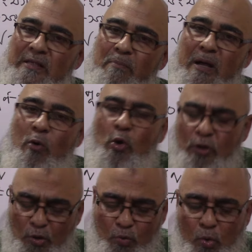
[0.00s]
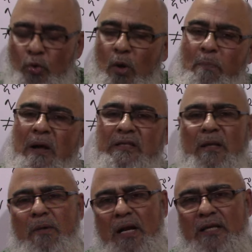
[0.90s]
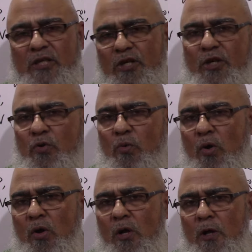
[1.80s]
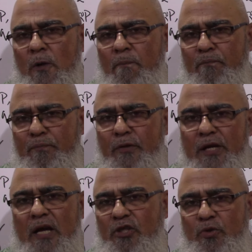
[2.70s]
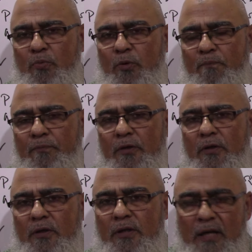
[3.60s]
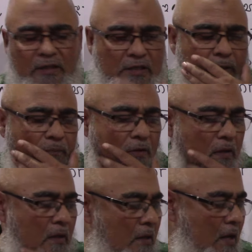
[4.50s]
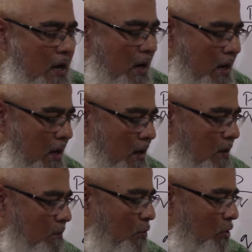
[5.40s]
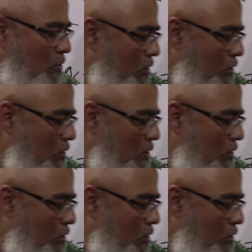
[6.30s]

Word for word: নাম্বার অতি দ্রুত পাঁচ নাম্বার লেকচার কি করব নিয়ে আসব ঠিক আছে আর বইগুলো